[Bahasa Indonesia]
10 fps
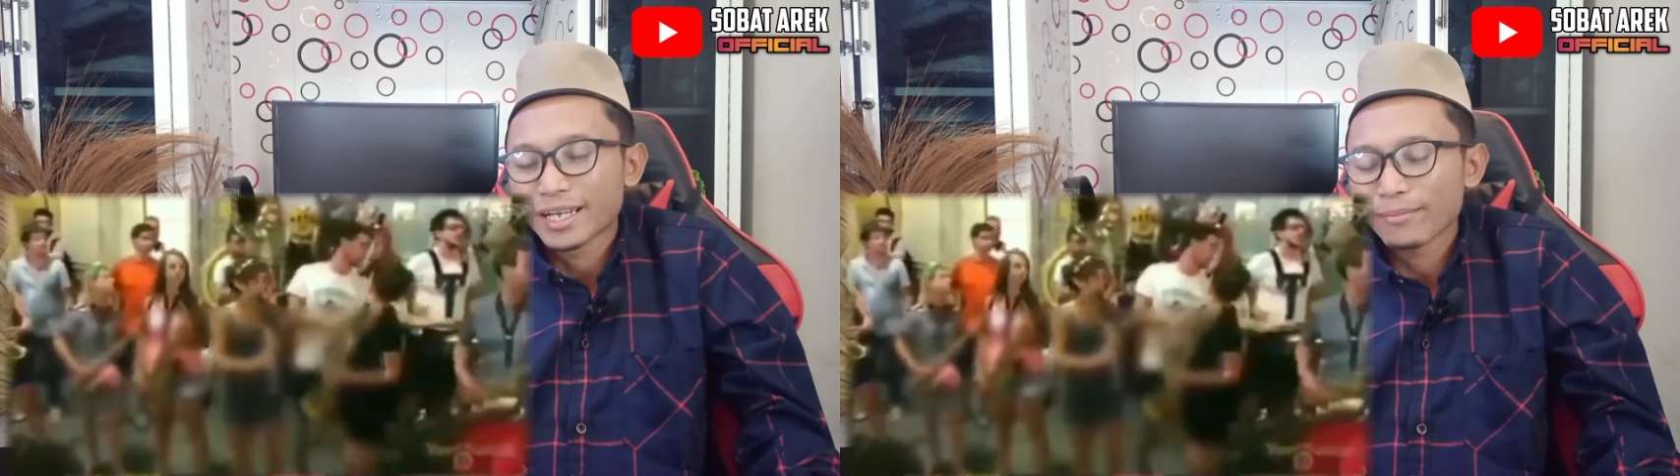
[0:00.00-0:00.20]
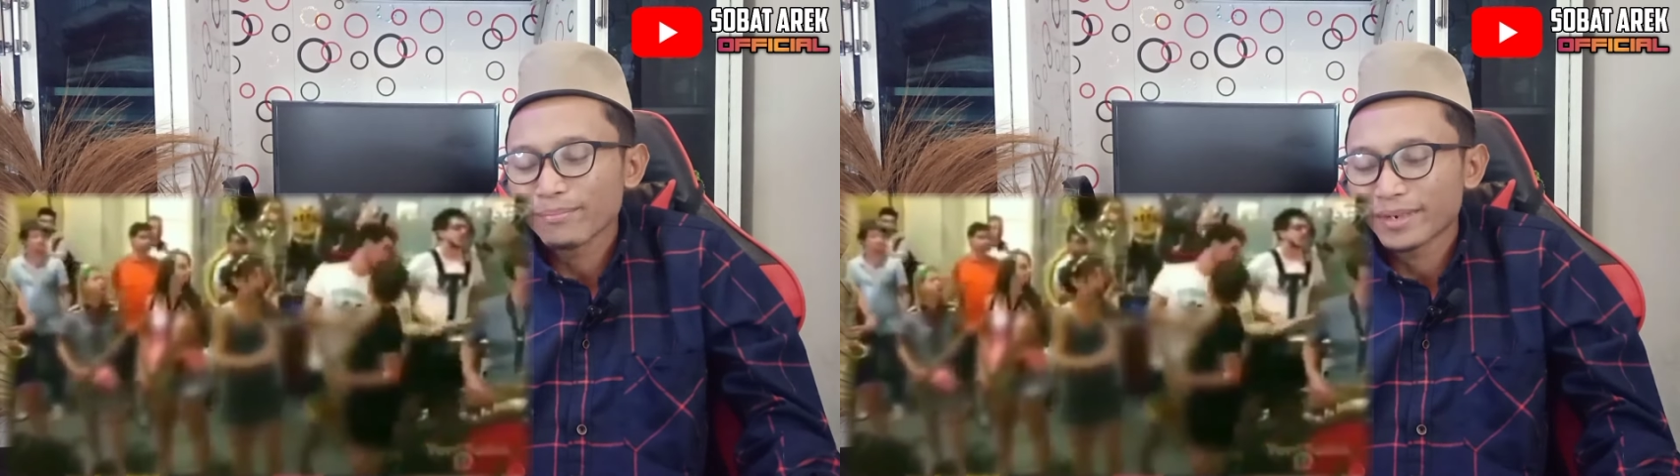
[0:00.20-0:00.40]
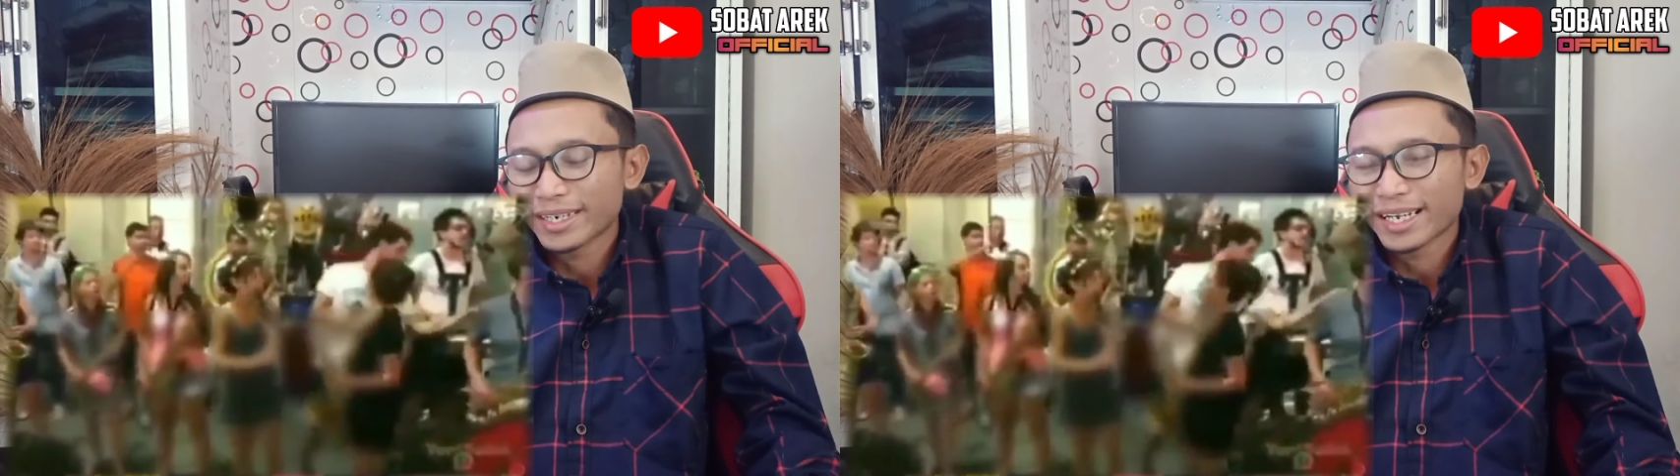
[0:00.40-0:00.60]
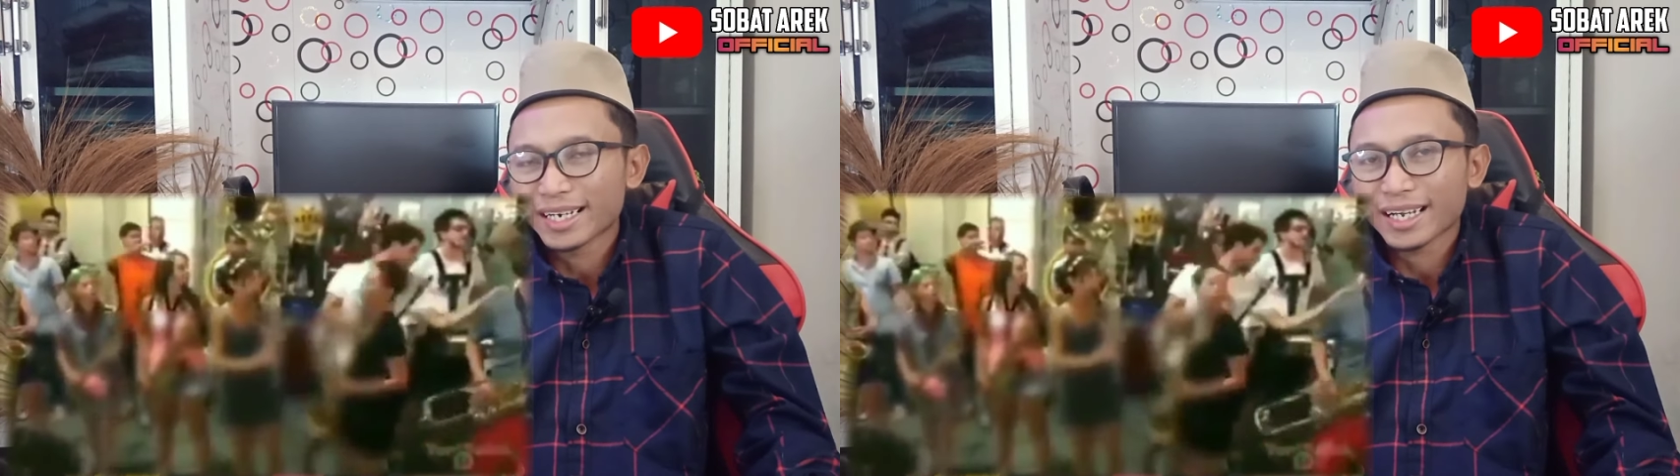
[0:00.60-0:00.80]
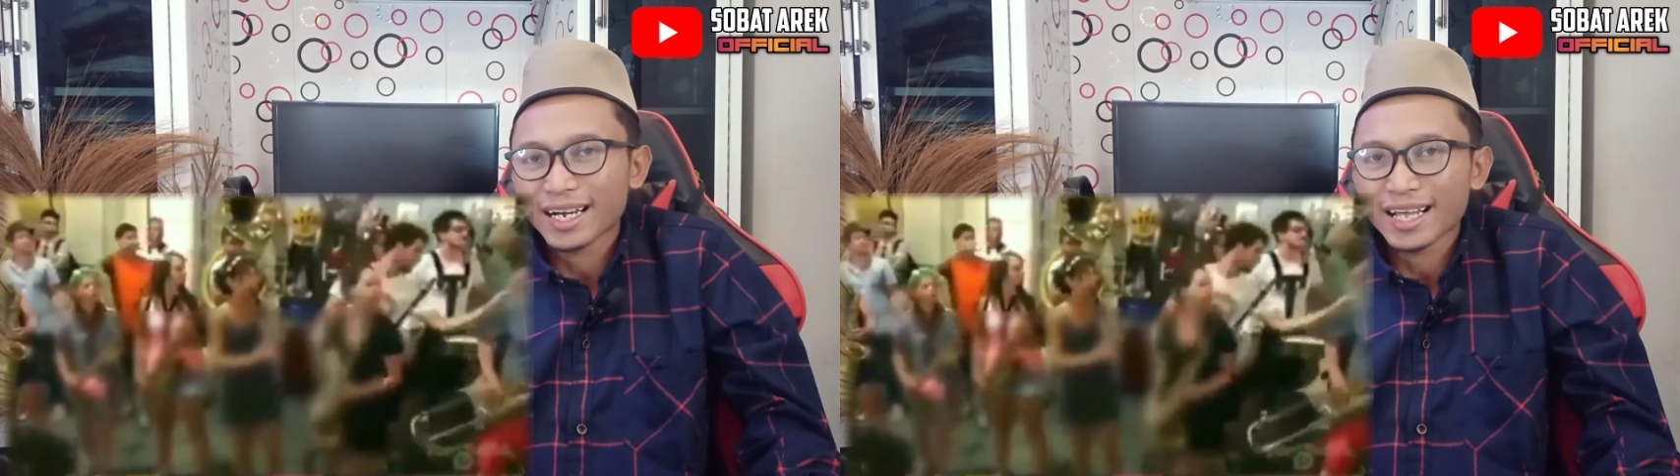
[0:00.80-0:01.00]
diam
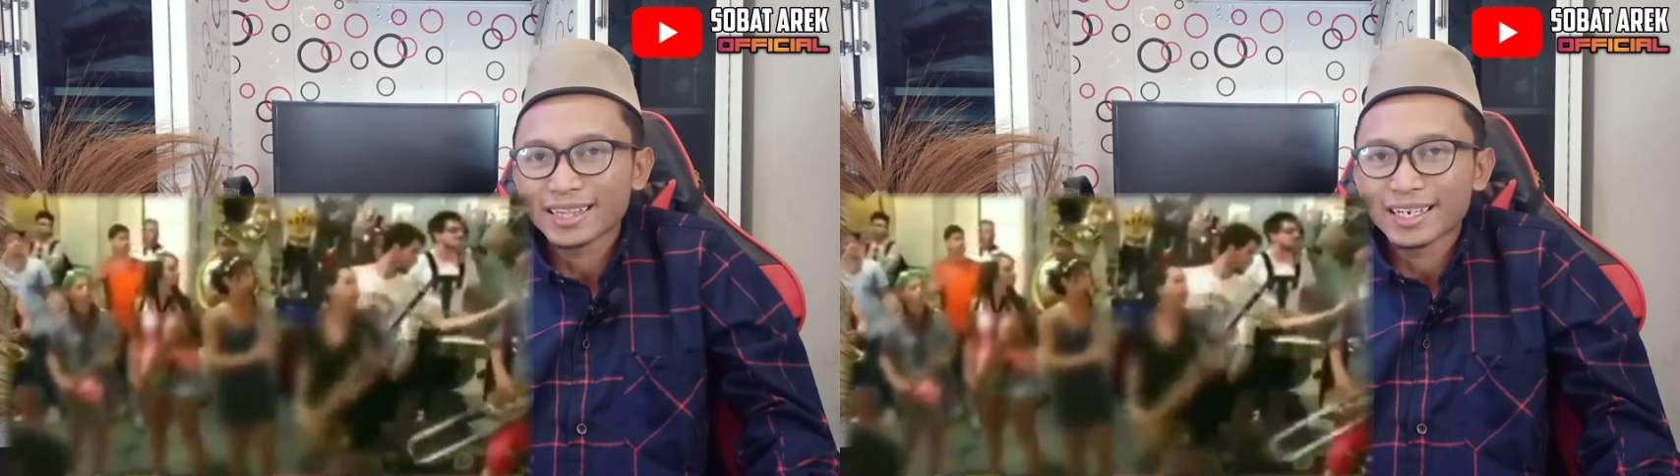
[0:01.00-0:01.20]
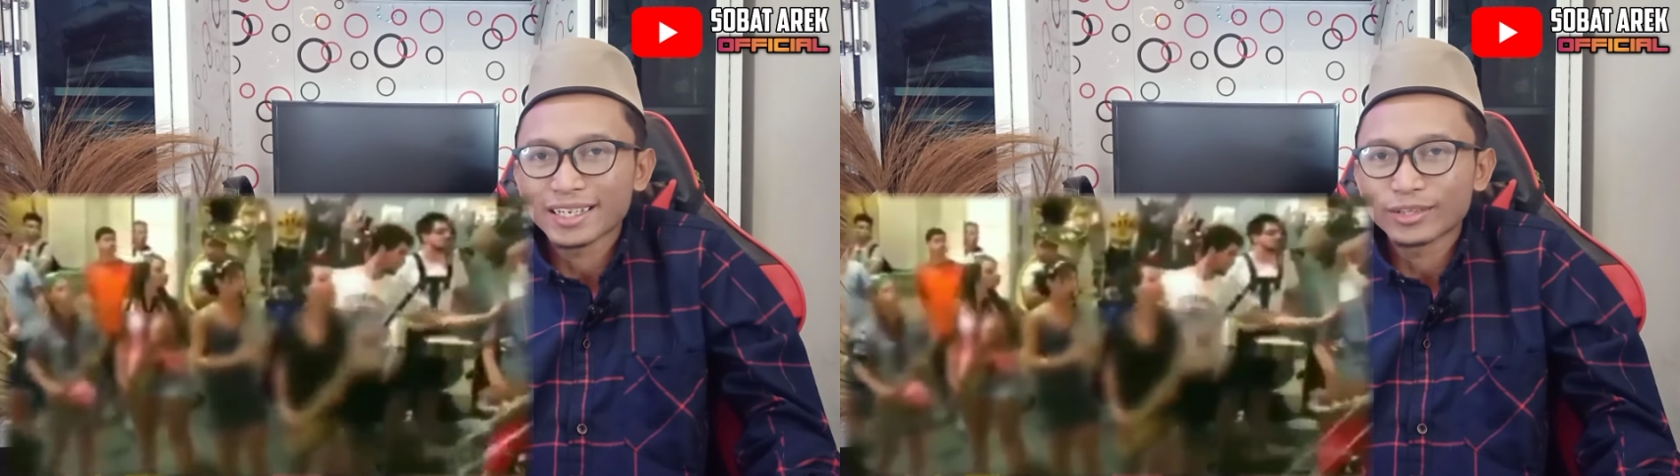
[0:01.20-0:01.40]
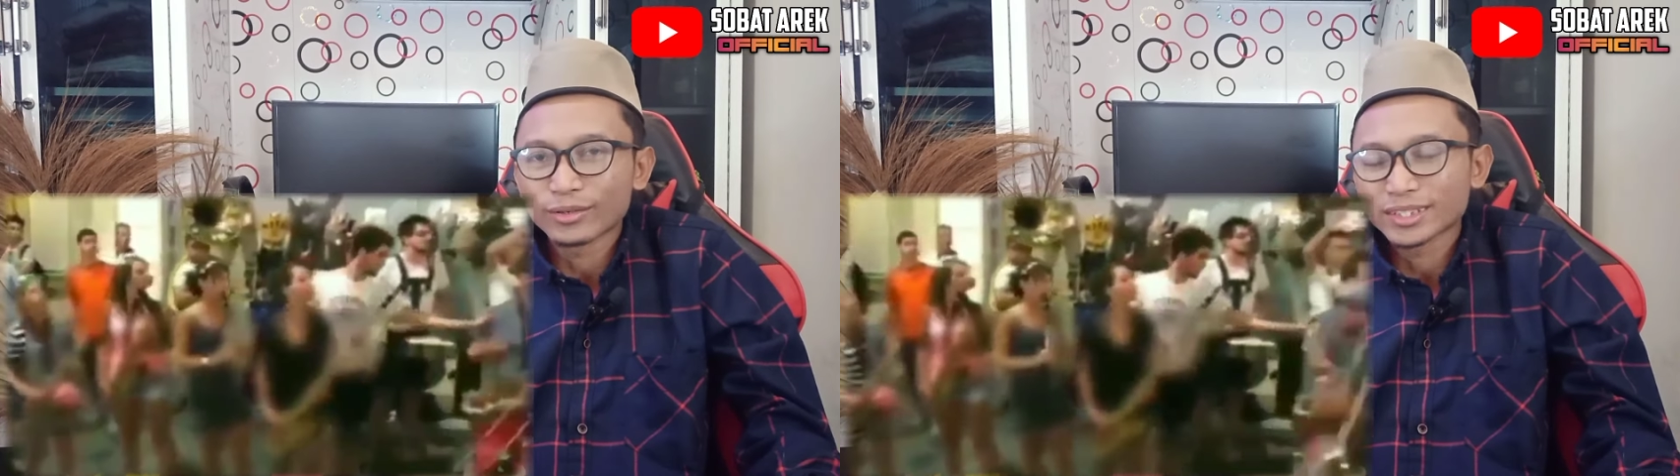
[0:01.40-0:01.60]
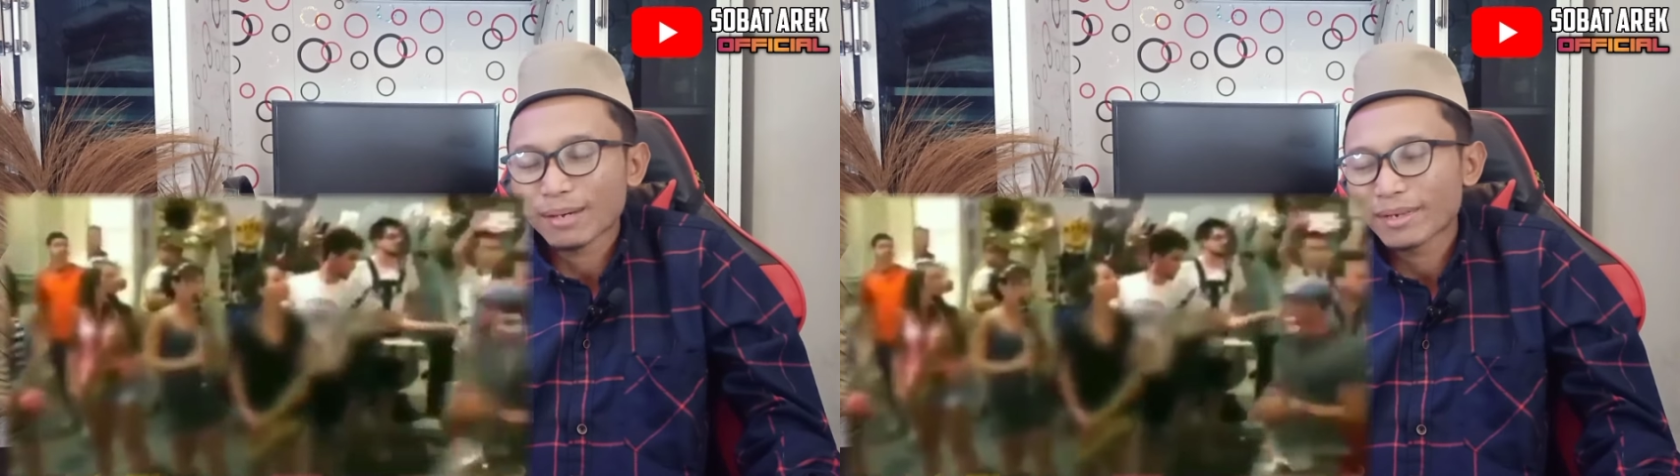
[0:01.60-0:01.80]
mendengarkan azan itu